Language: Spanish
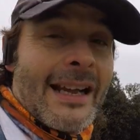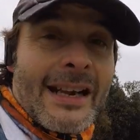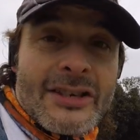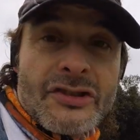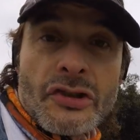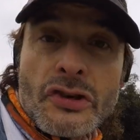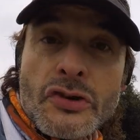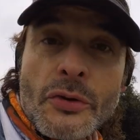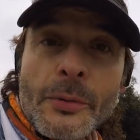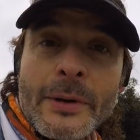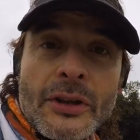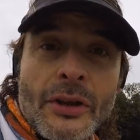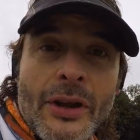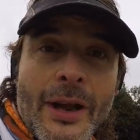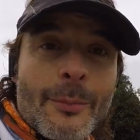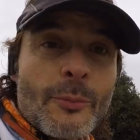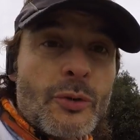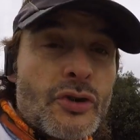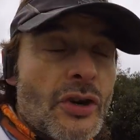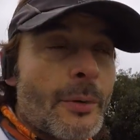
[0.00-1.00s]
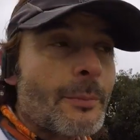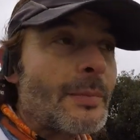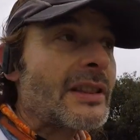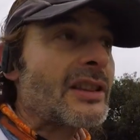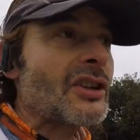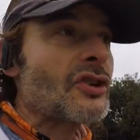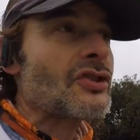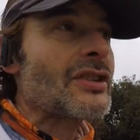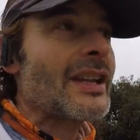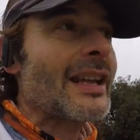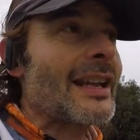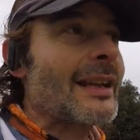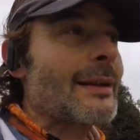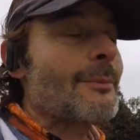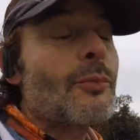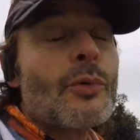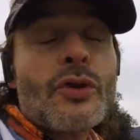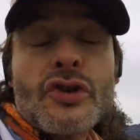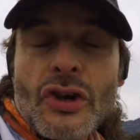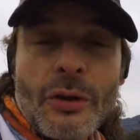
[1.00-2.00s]
Estoy subiendo ya muchos vicios de
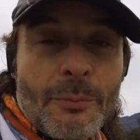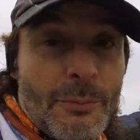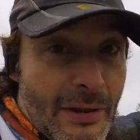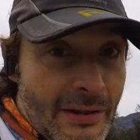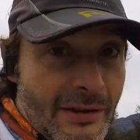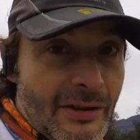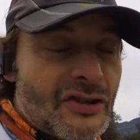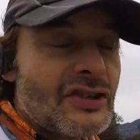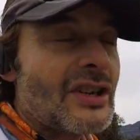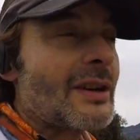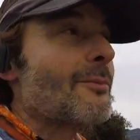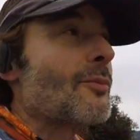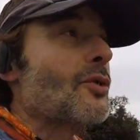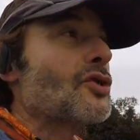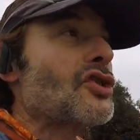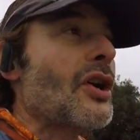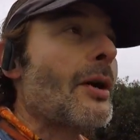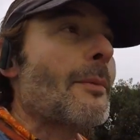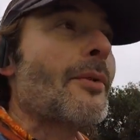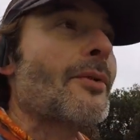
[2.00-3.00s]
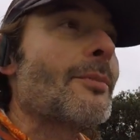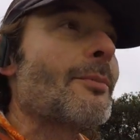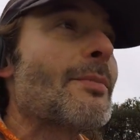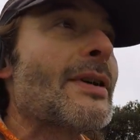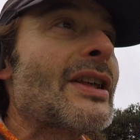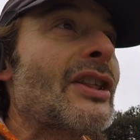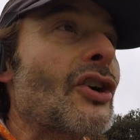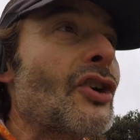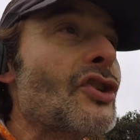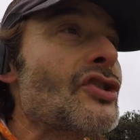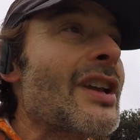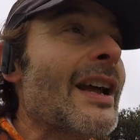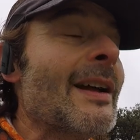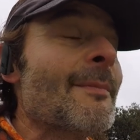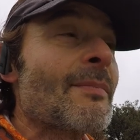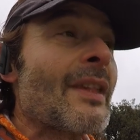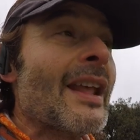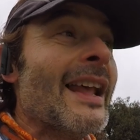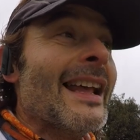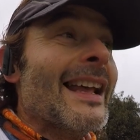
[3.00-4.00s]
muchos vicios, sí, muchos vídeos
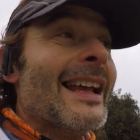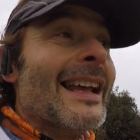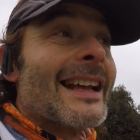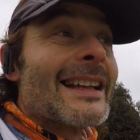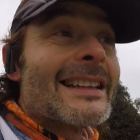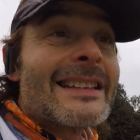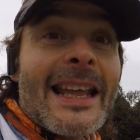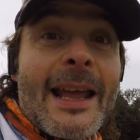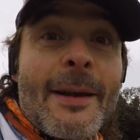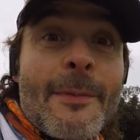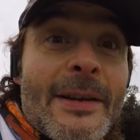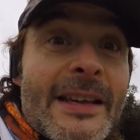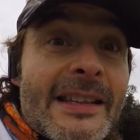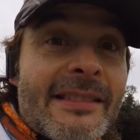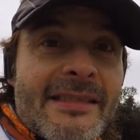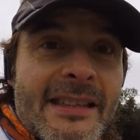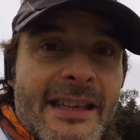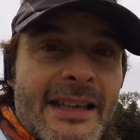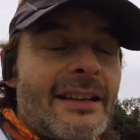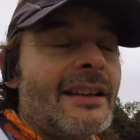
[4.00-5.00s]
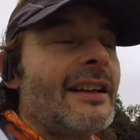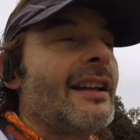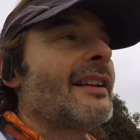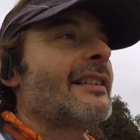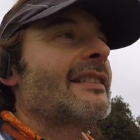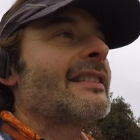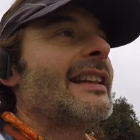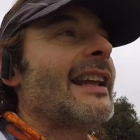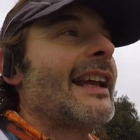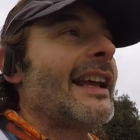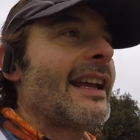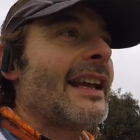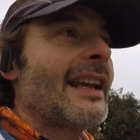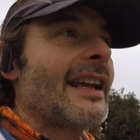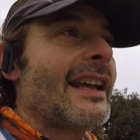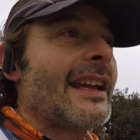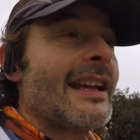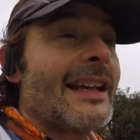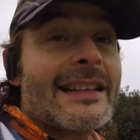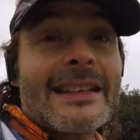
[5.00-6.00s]
de bici,
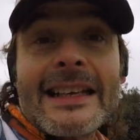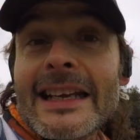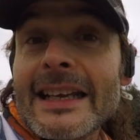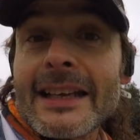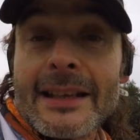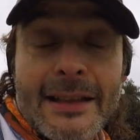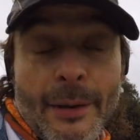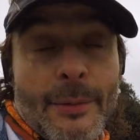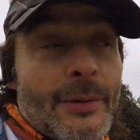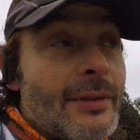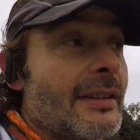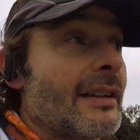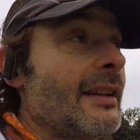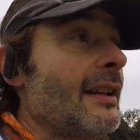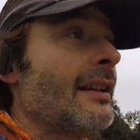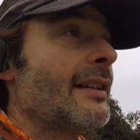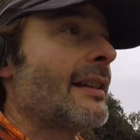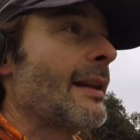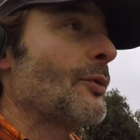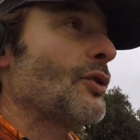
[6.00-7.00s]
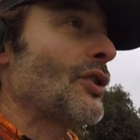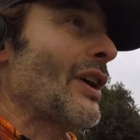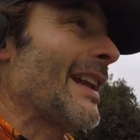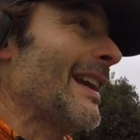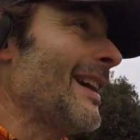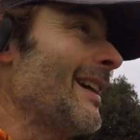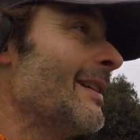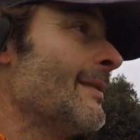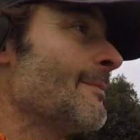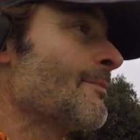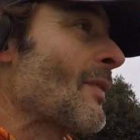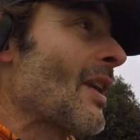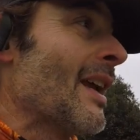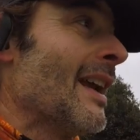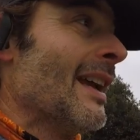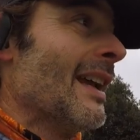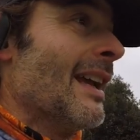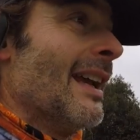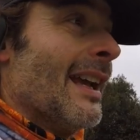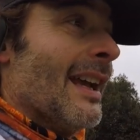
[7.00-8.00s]
de, de, de, bici, de montaña,
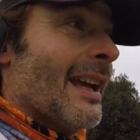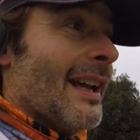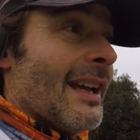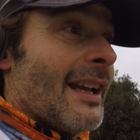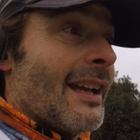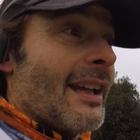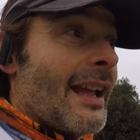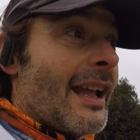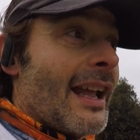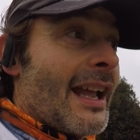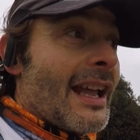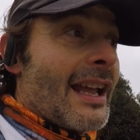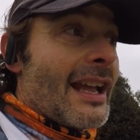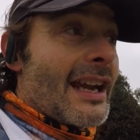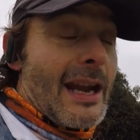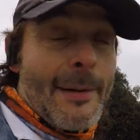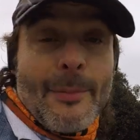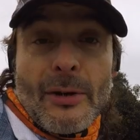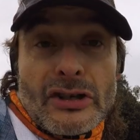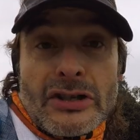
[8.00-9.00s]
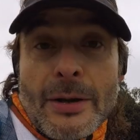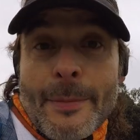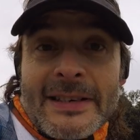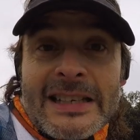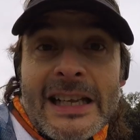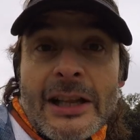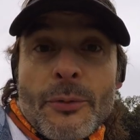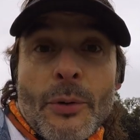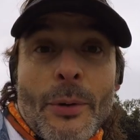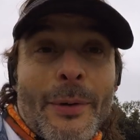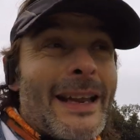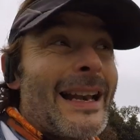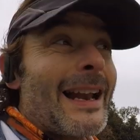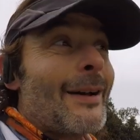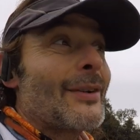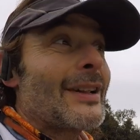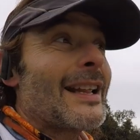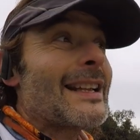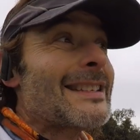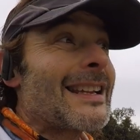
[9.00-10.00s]
eh, que me lo estoy pasando muy bien. La
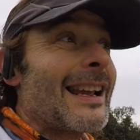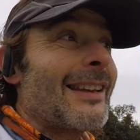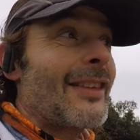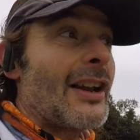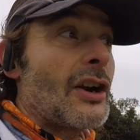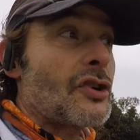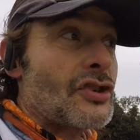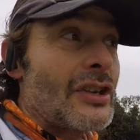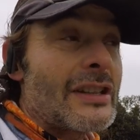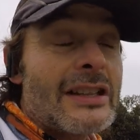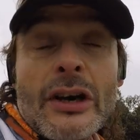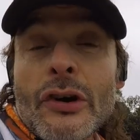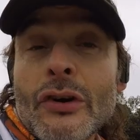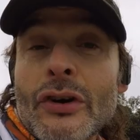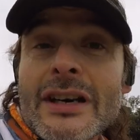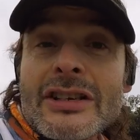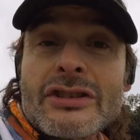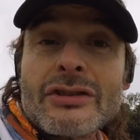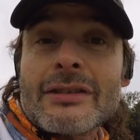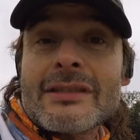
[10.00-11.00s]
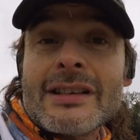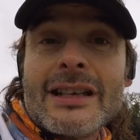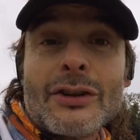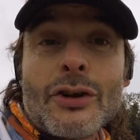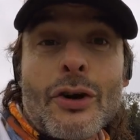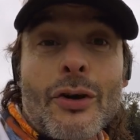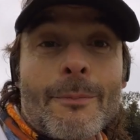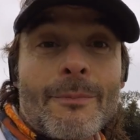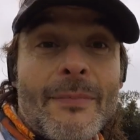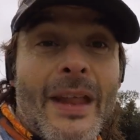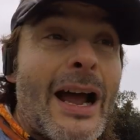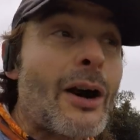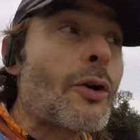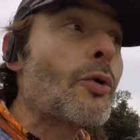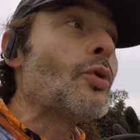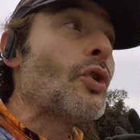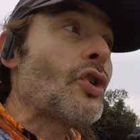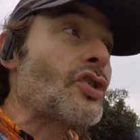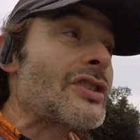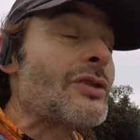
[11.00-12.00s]
verdad es que de los entrenos que estoy haciendo, hago
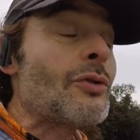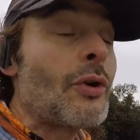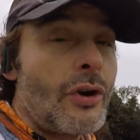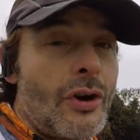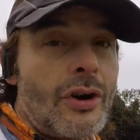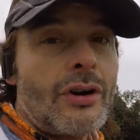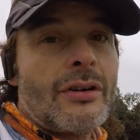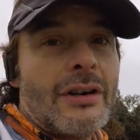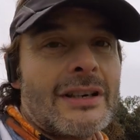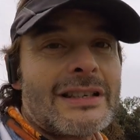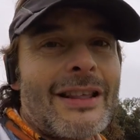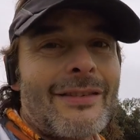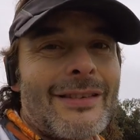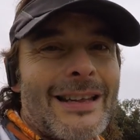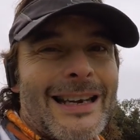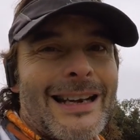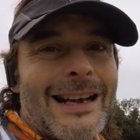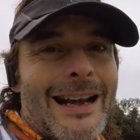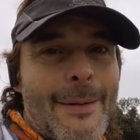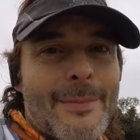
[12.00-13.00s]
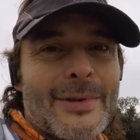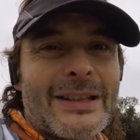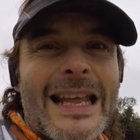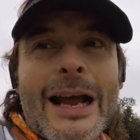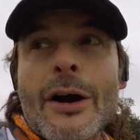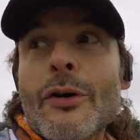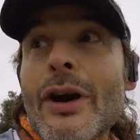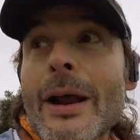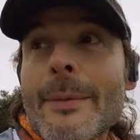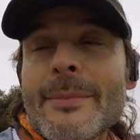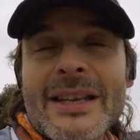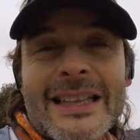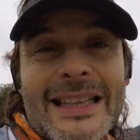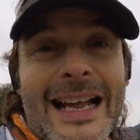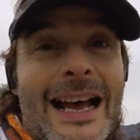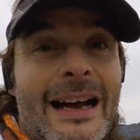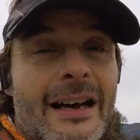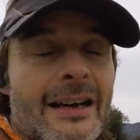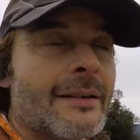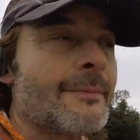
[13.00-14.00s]
uno sí, uno no. Es decir, realmente hago la
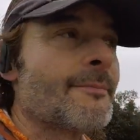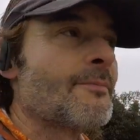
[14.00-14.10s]
mitad